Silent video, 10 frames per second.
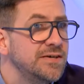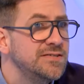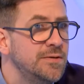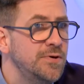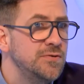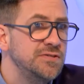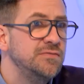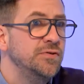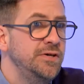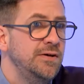ça qui est sympa
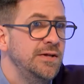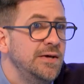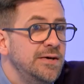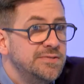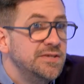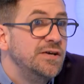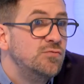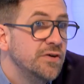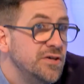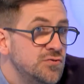aussi de venir, c'est
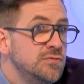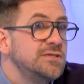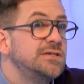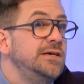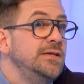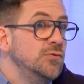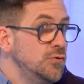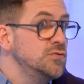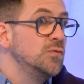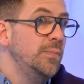découvrir des choses qui
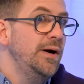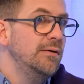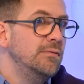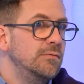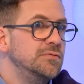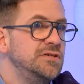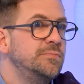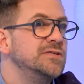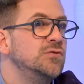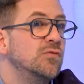ne sont pas euh,
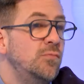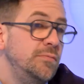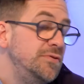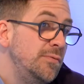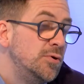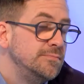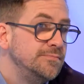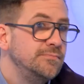aussi présentes au Mans habituellement.